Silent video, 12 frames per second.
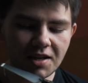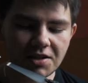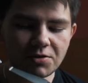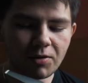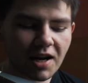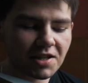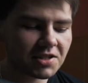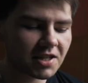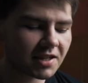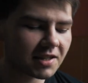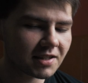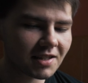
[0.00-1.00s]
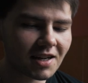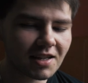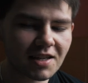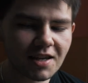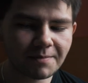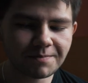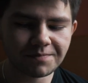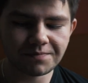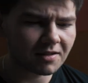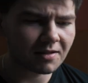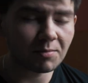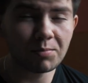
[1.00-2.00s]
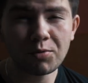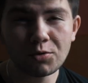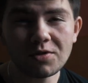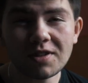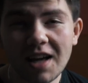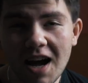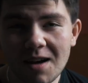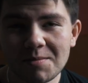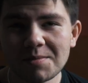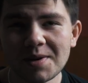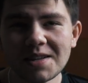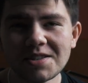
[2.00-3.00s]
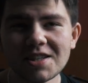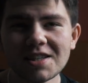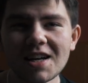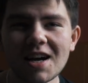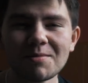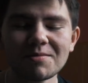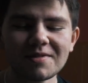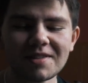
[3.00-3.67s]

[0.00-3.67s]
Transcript: Słuchajcie, generalnie Buddha będzie nam